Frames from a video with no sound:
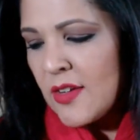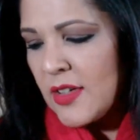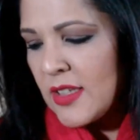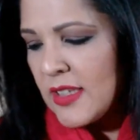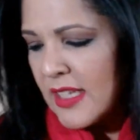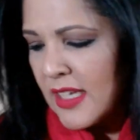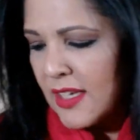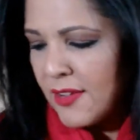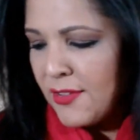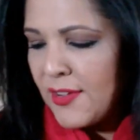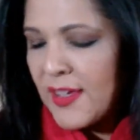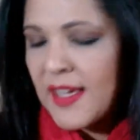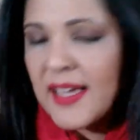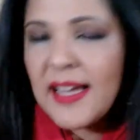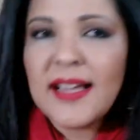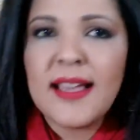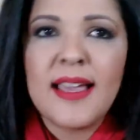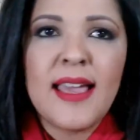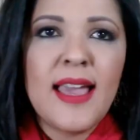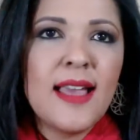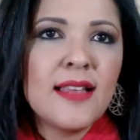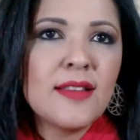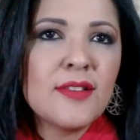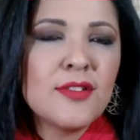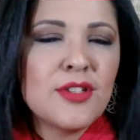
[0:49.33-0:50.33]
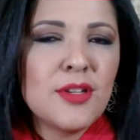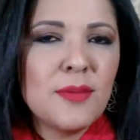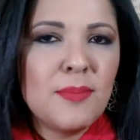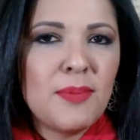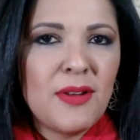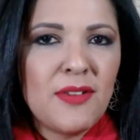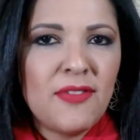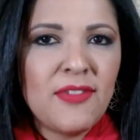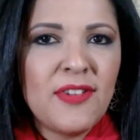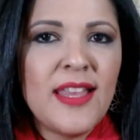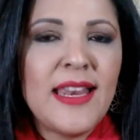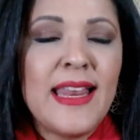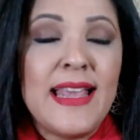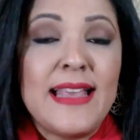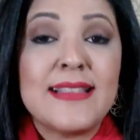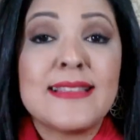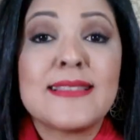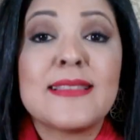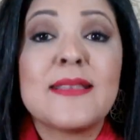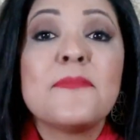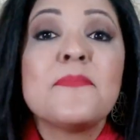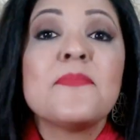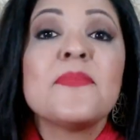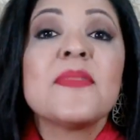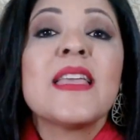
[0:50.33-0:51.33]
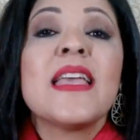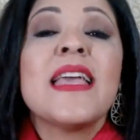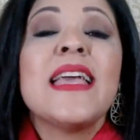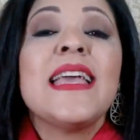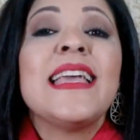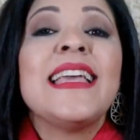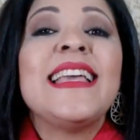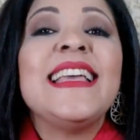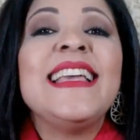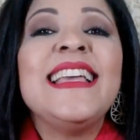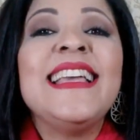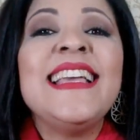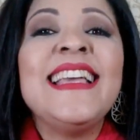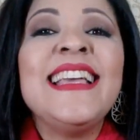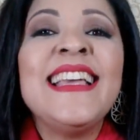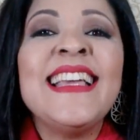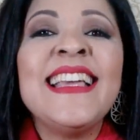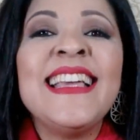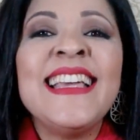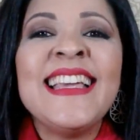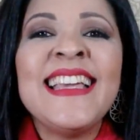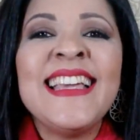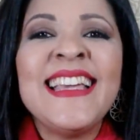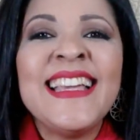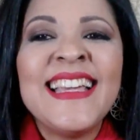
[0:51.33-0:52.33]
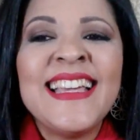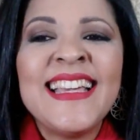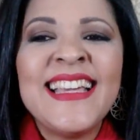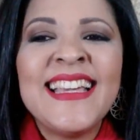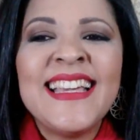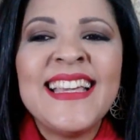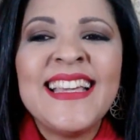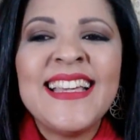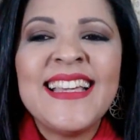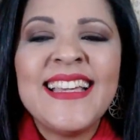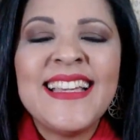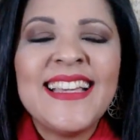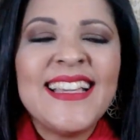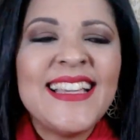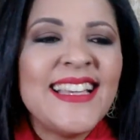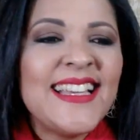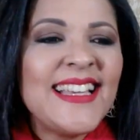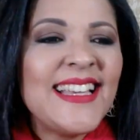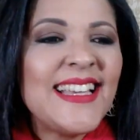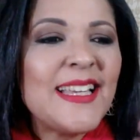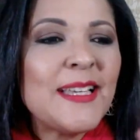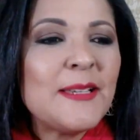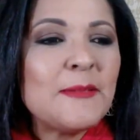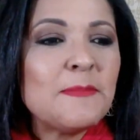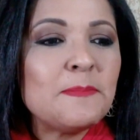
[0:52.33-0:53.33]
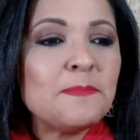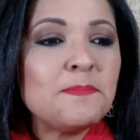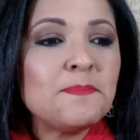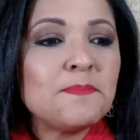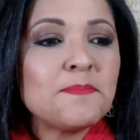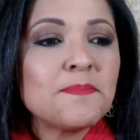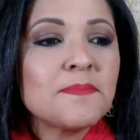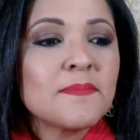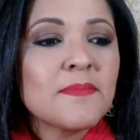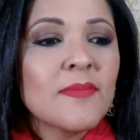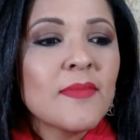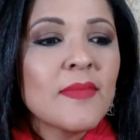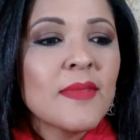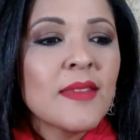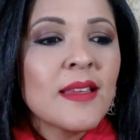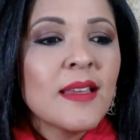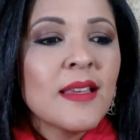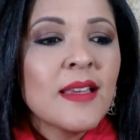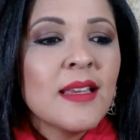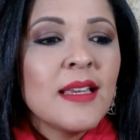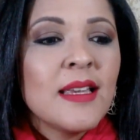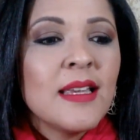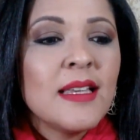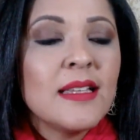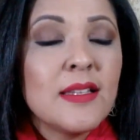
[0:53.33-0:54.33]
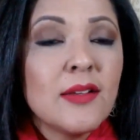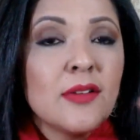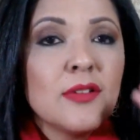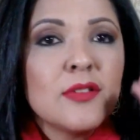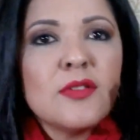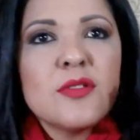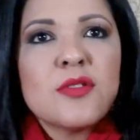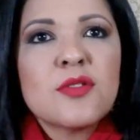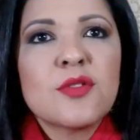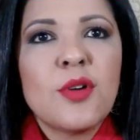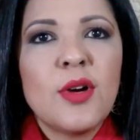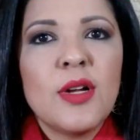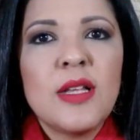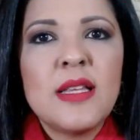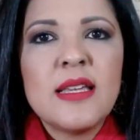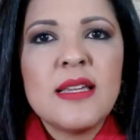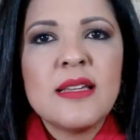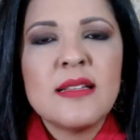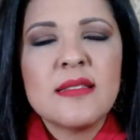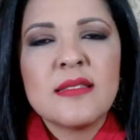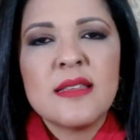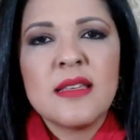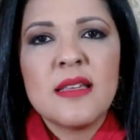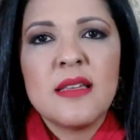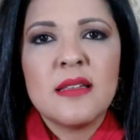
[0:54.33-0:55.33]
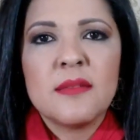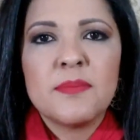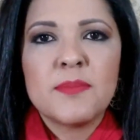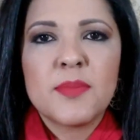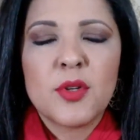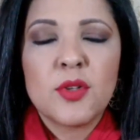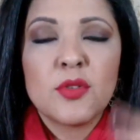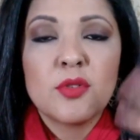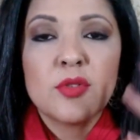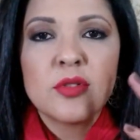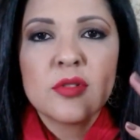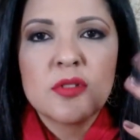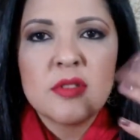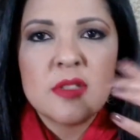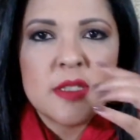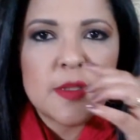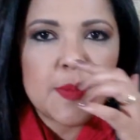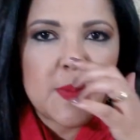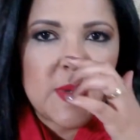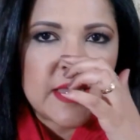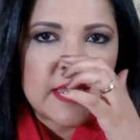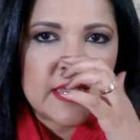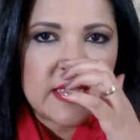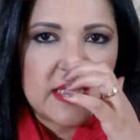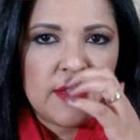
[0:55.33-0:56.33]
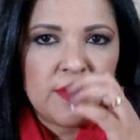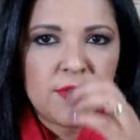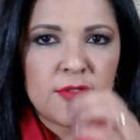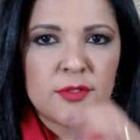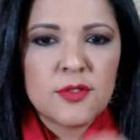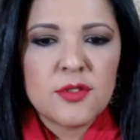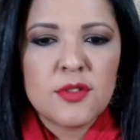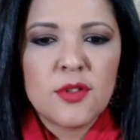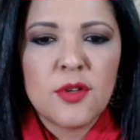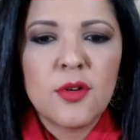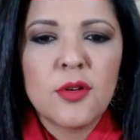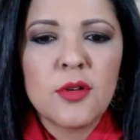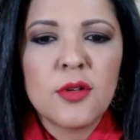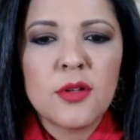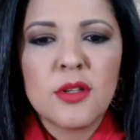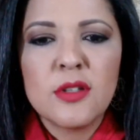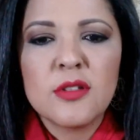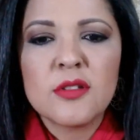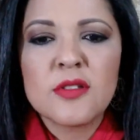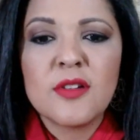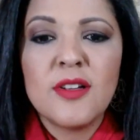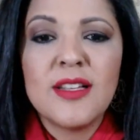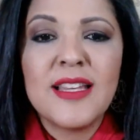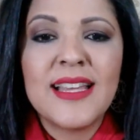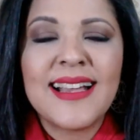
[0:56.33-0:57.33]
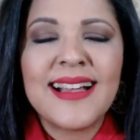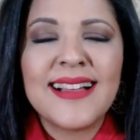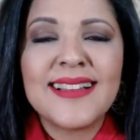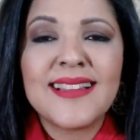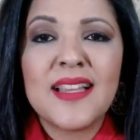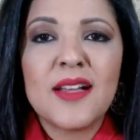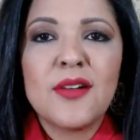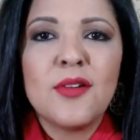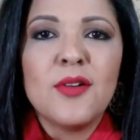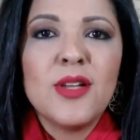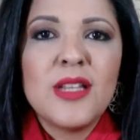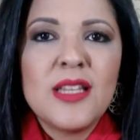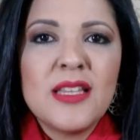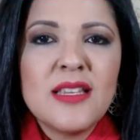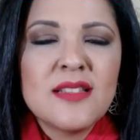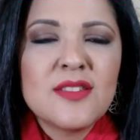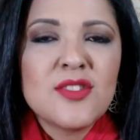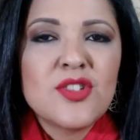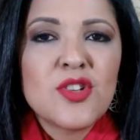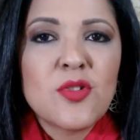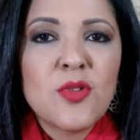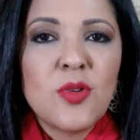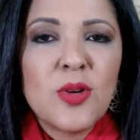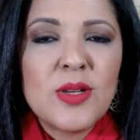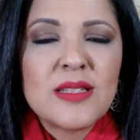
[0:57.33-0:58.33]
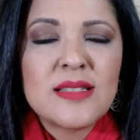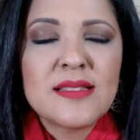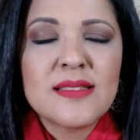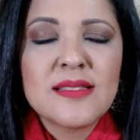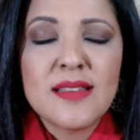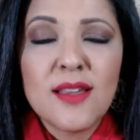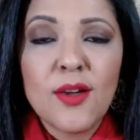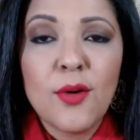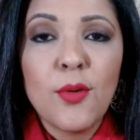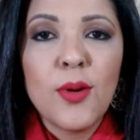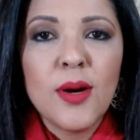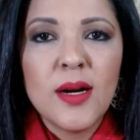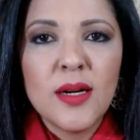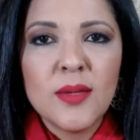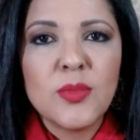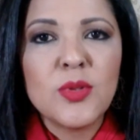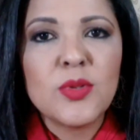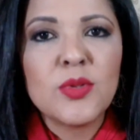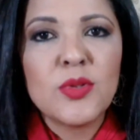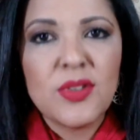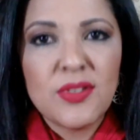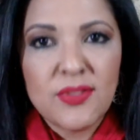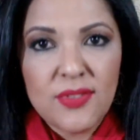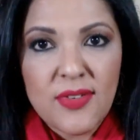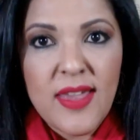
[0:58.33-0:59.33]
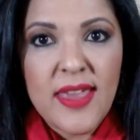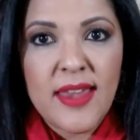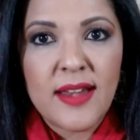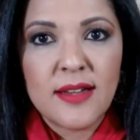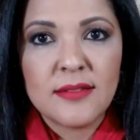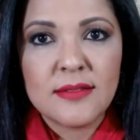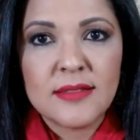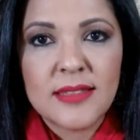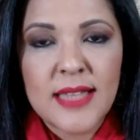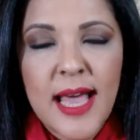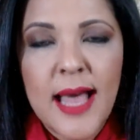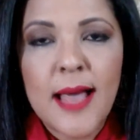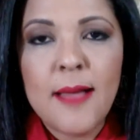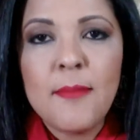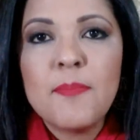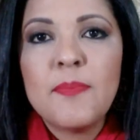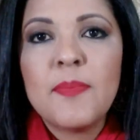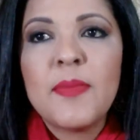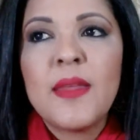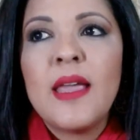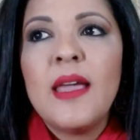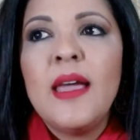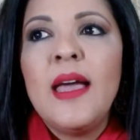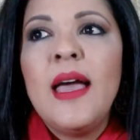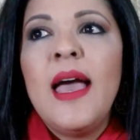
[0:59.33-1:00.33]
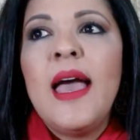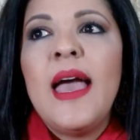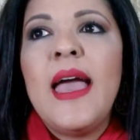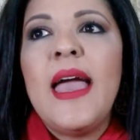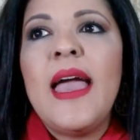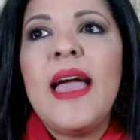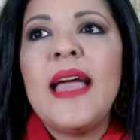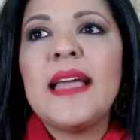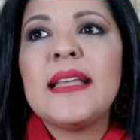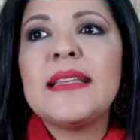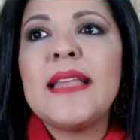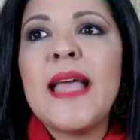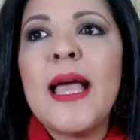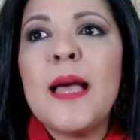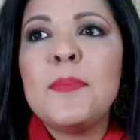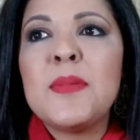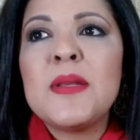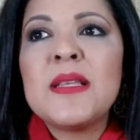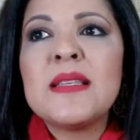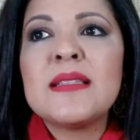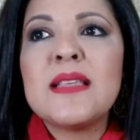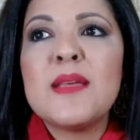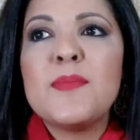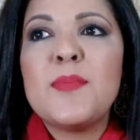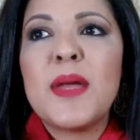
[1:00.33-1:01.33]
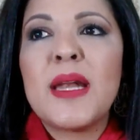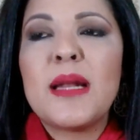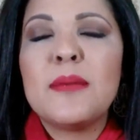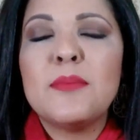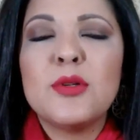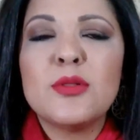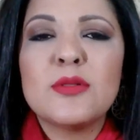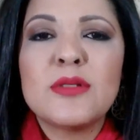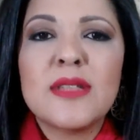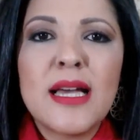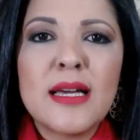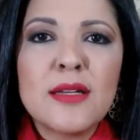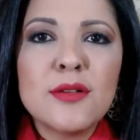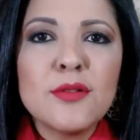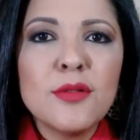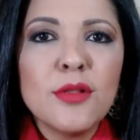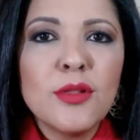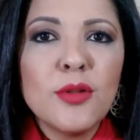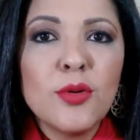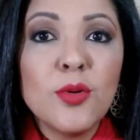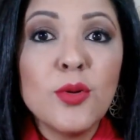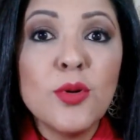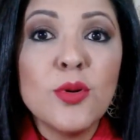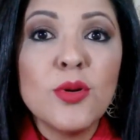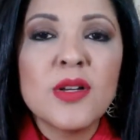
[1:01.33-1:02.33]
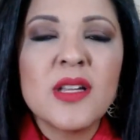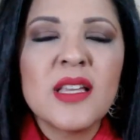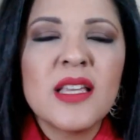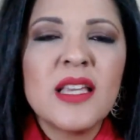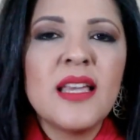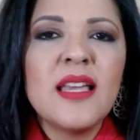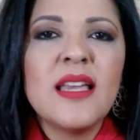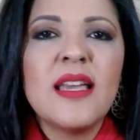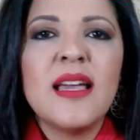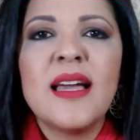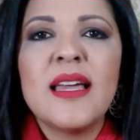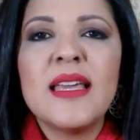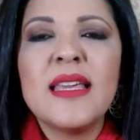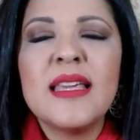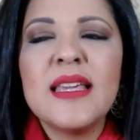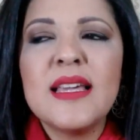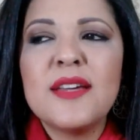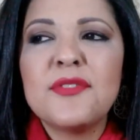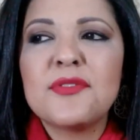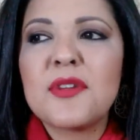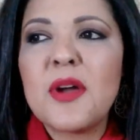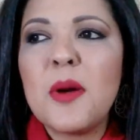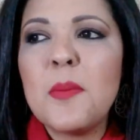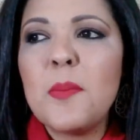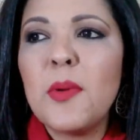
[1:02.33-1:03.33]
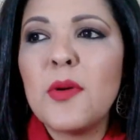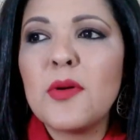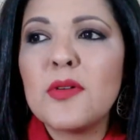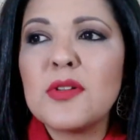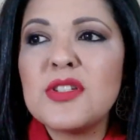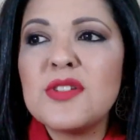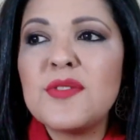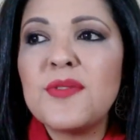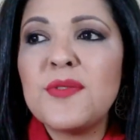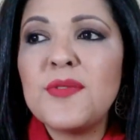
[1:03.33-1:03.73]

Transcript: quando ele fica quieto de preferência. E então eu não escolhi assim produtos específicos, eu escolhi categorias de coisas que eu amo no inverno, tá? É, a ideia a princípio era montar um look, e aí ia ficar um pouco